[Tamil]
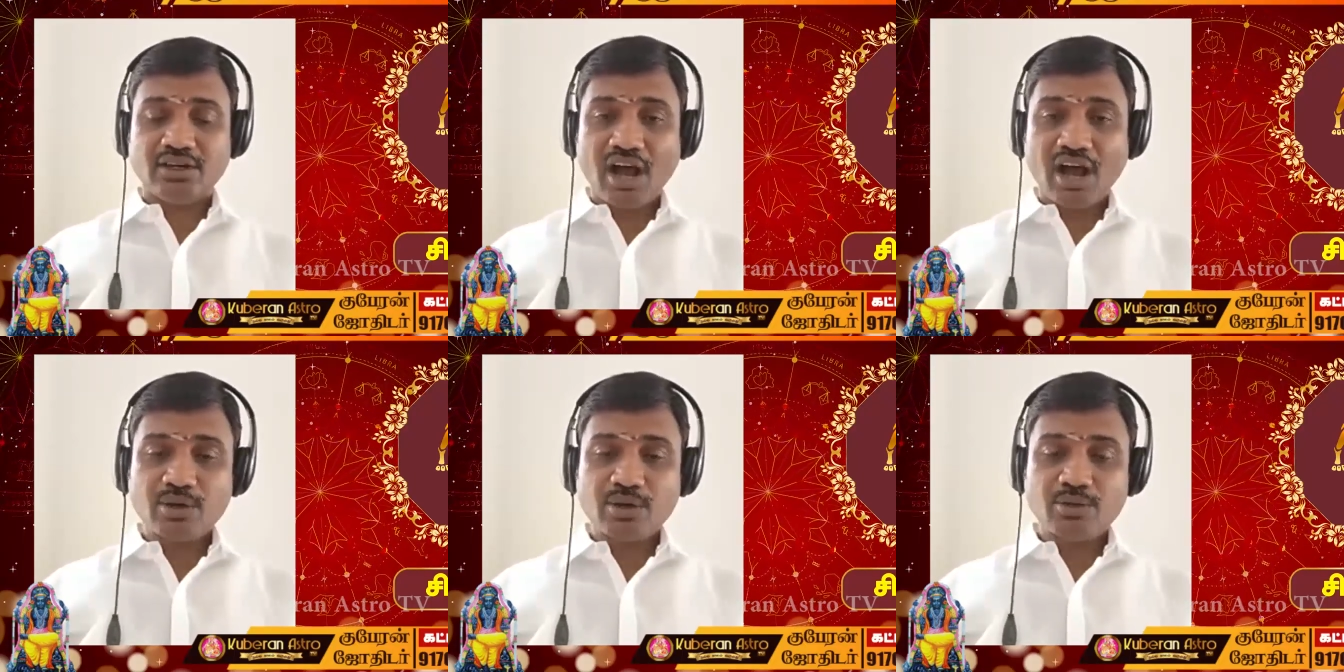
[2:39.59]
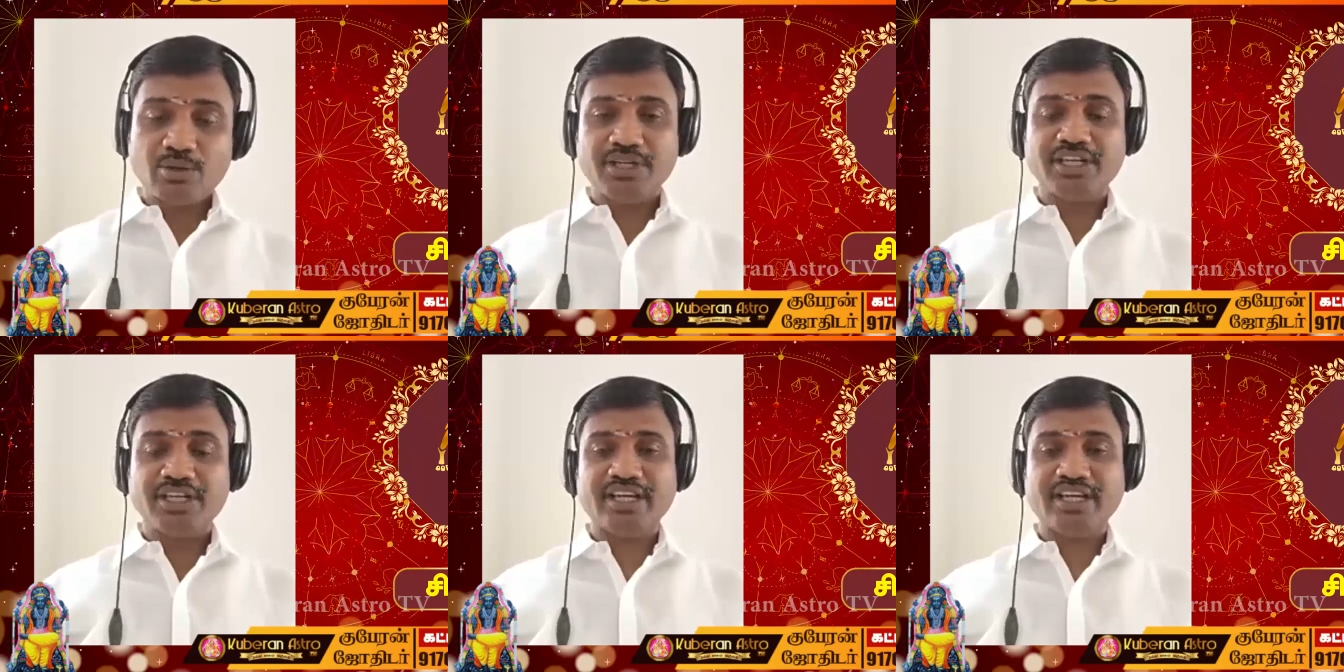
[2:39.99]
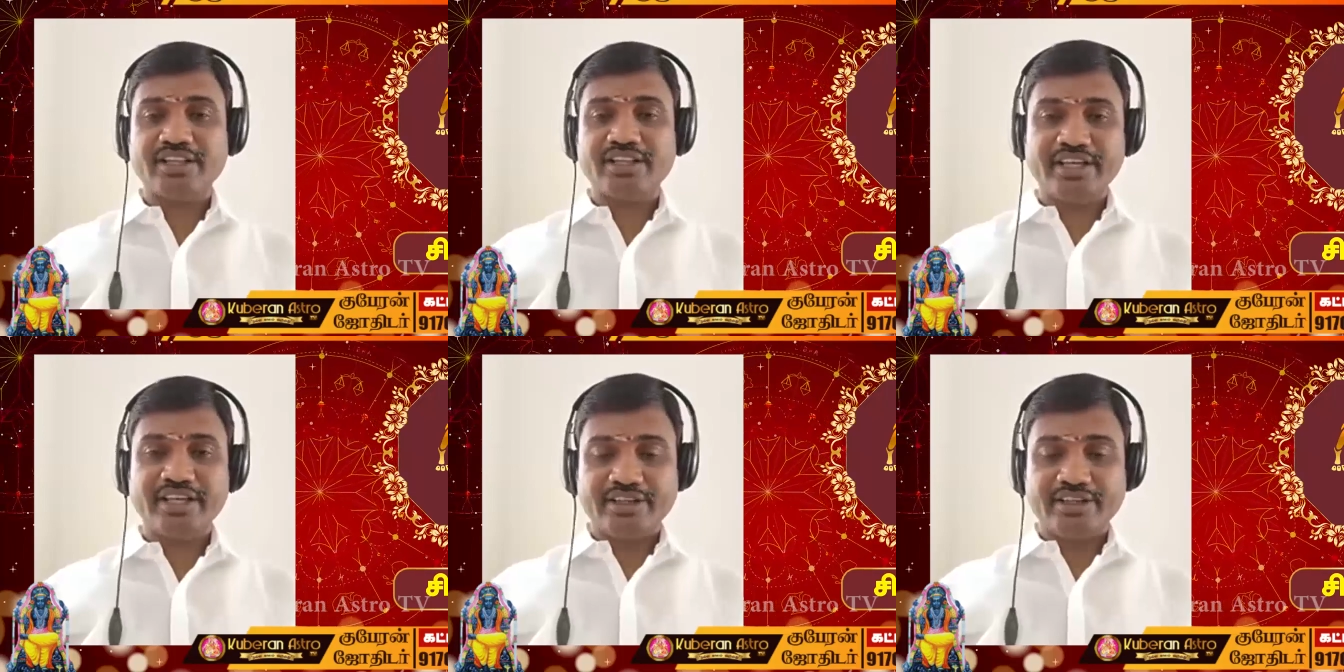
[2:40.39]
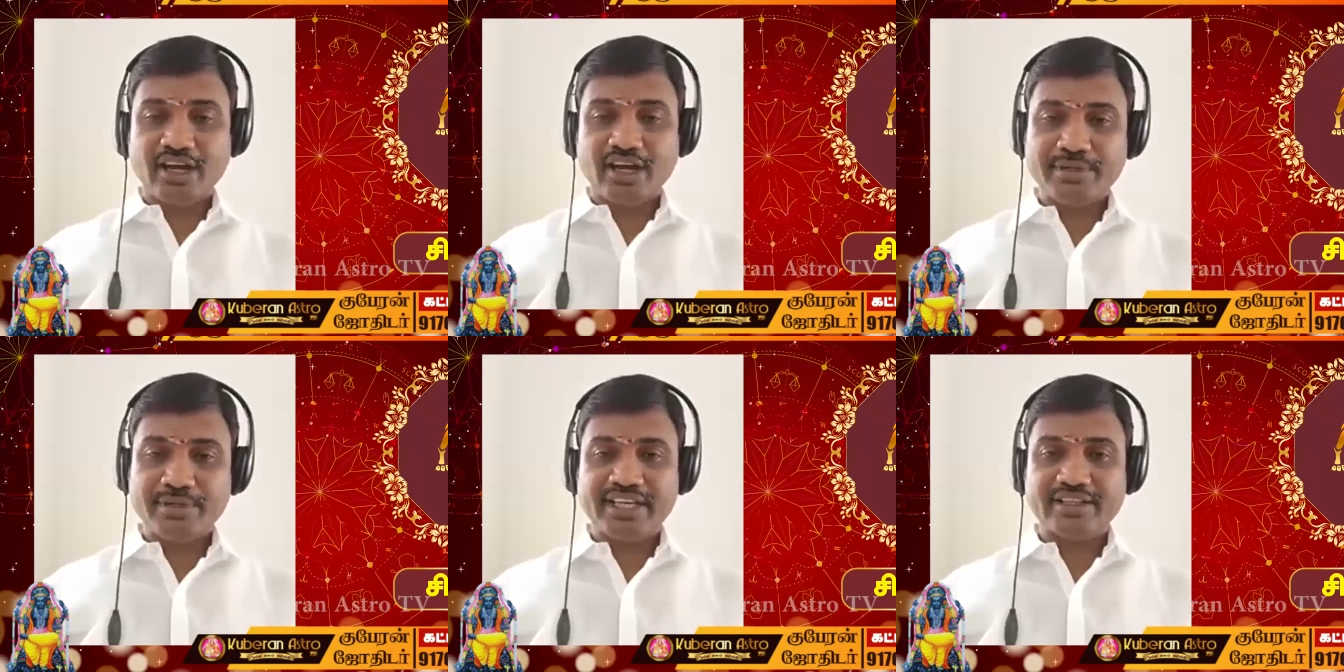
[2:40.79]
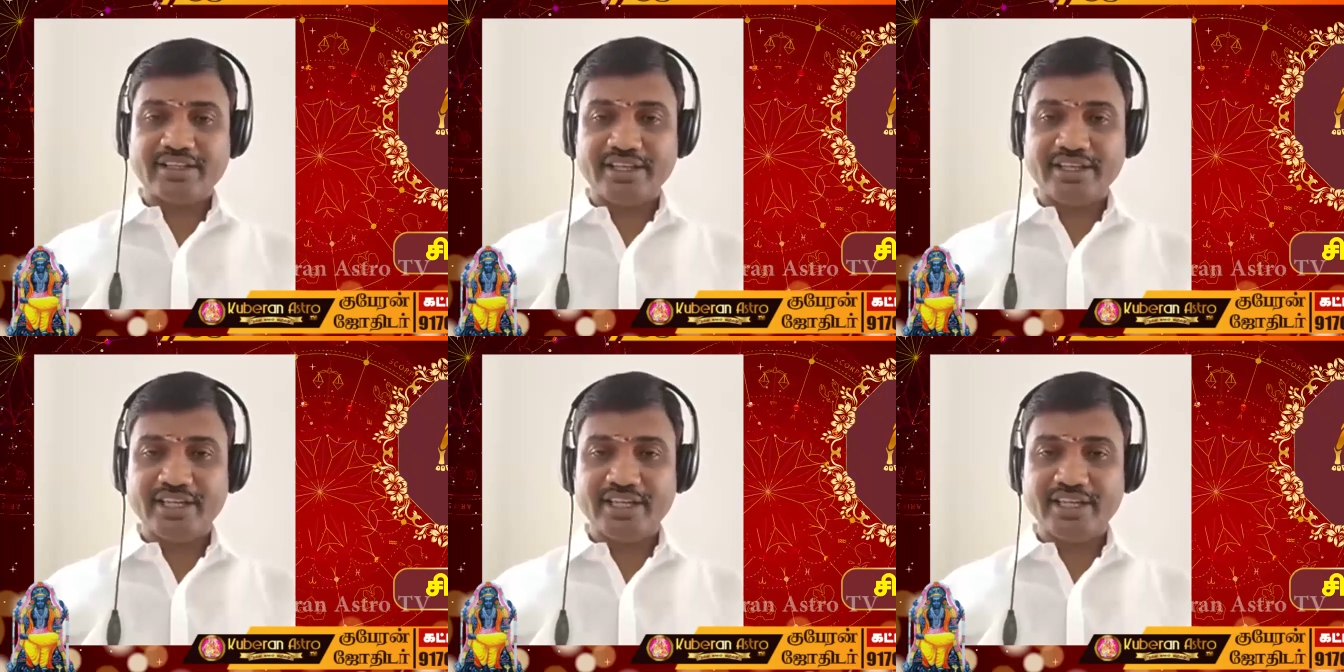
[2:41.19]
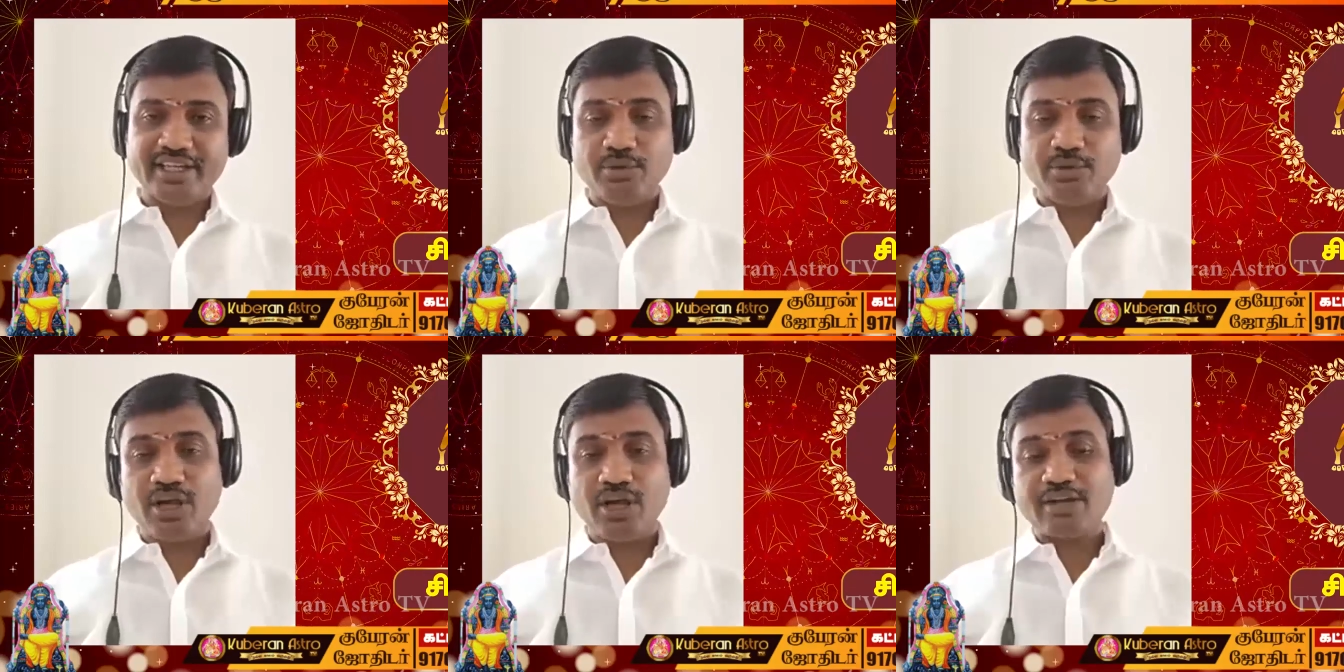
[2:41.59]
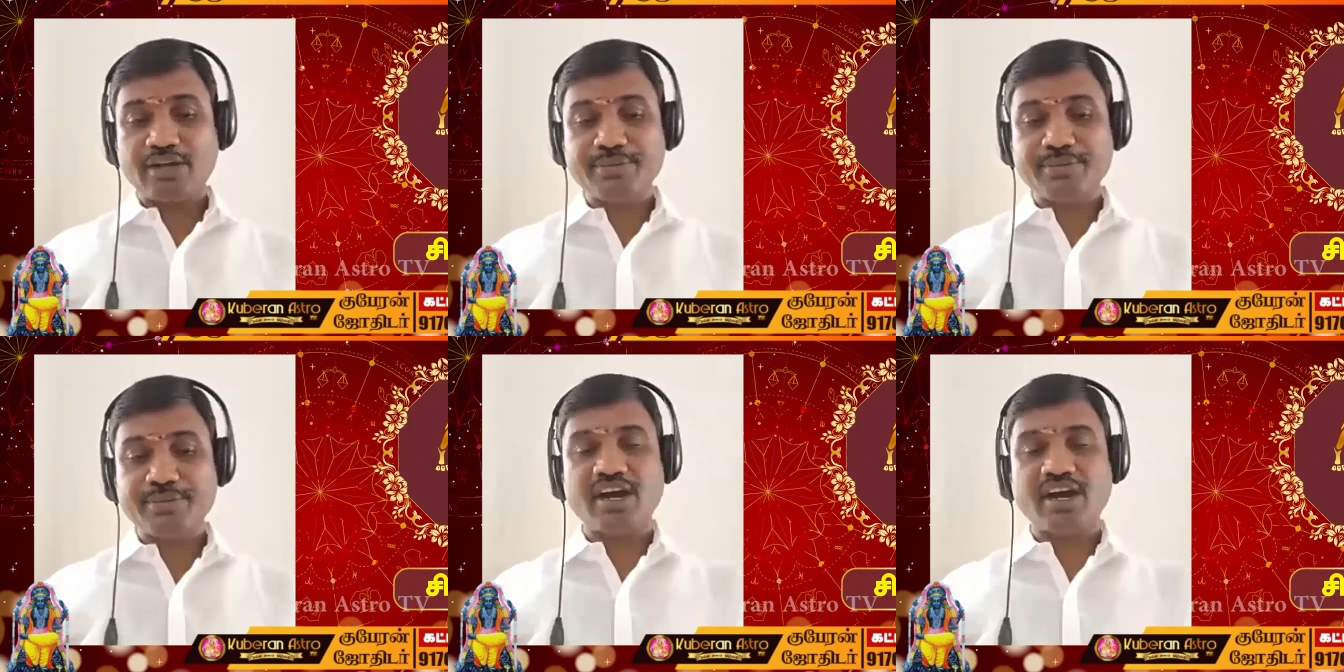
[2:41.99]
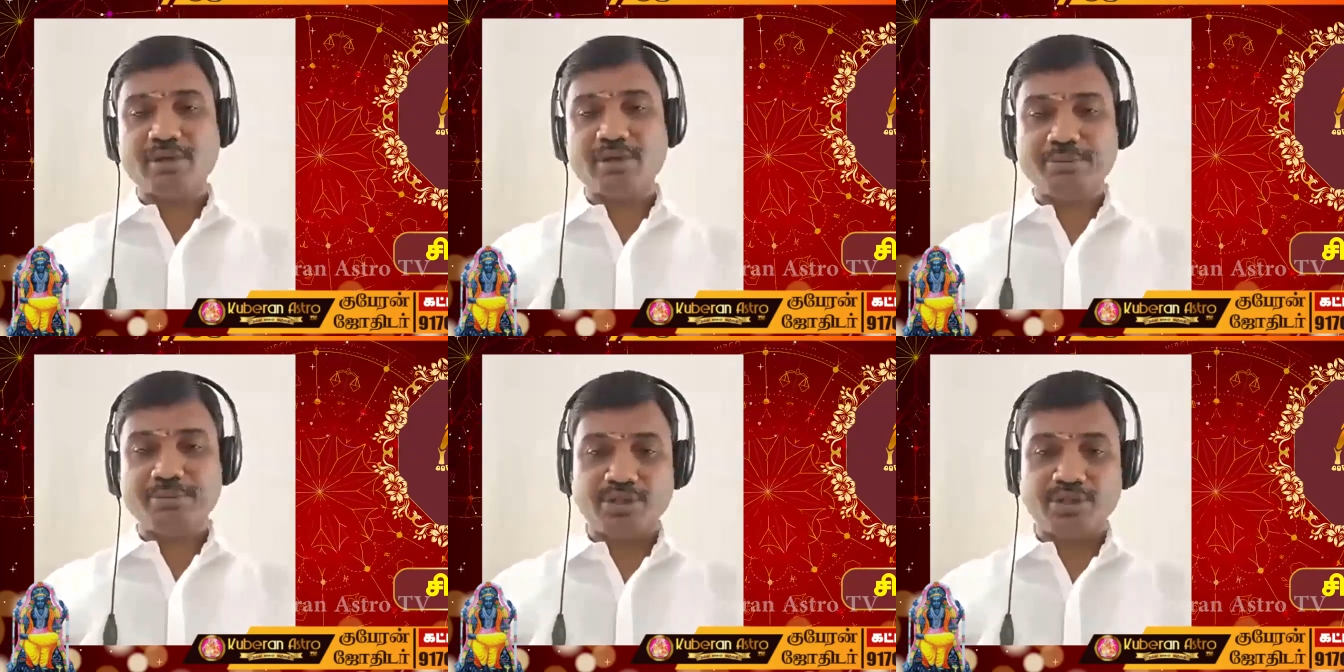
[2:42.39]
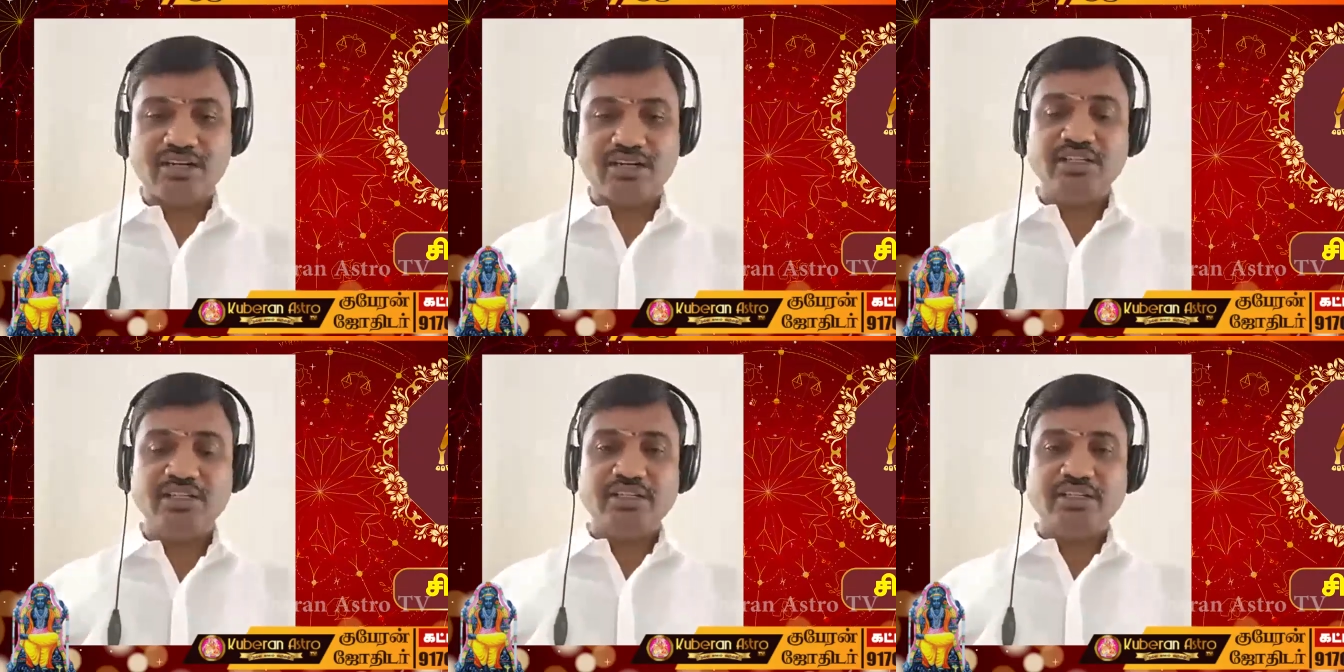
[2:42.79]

ராகுவும் இருக்கிறது அப்படிங்கிறது ஒரு அருமையான அமைப்பு தான்